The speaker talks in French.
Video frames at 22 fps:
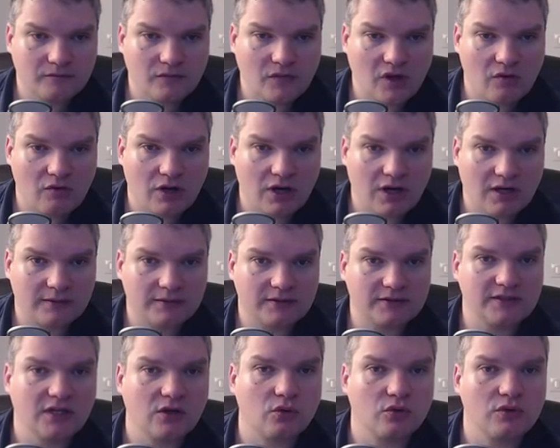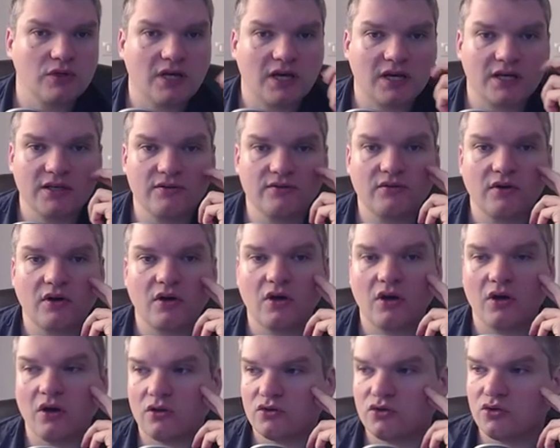Voilà, c'est qu'on arrive
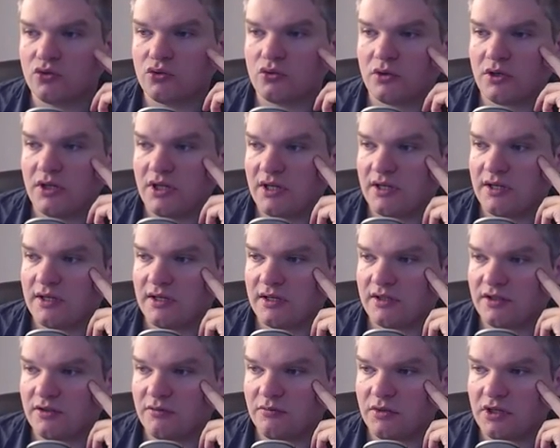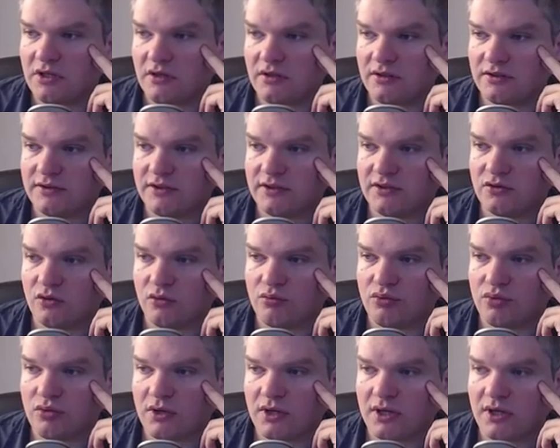sur les 4600
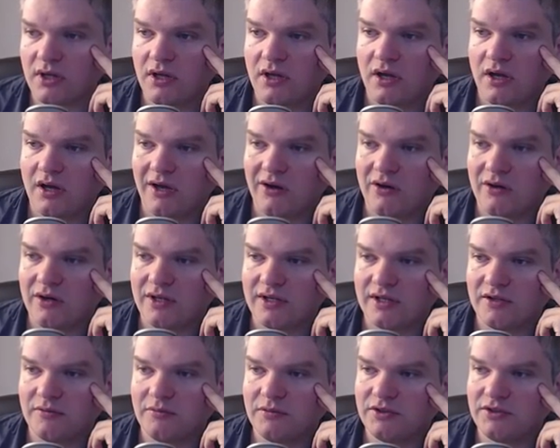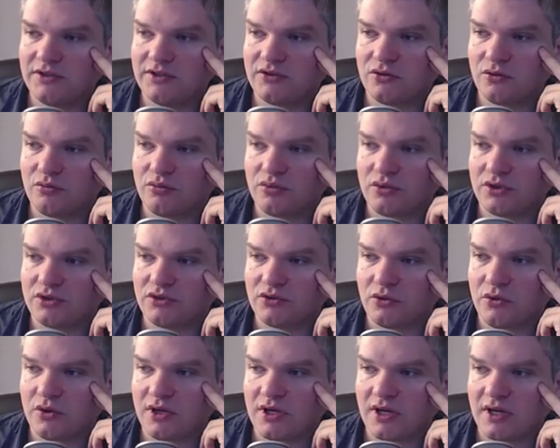points. Alors les 4600 points
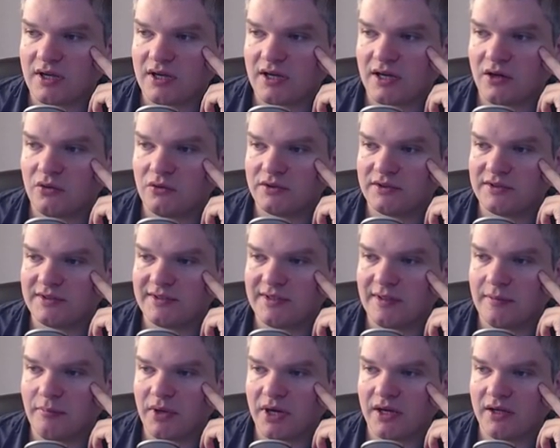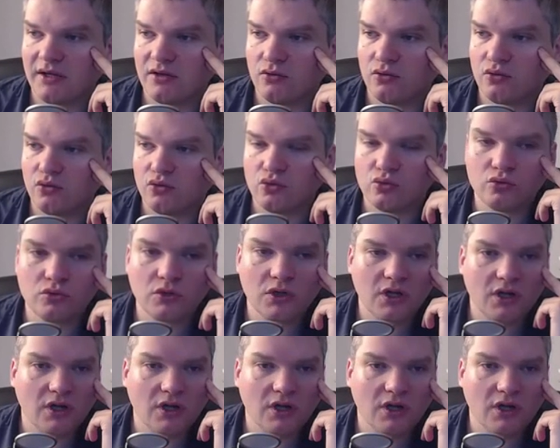sur le CAC 40, c'est pas rien du tout.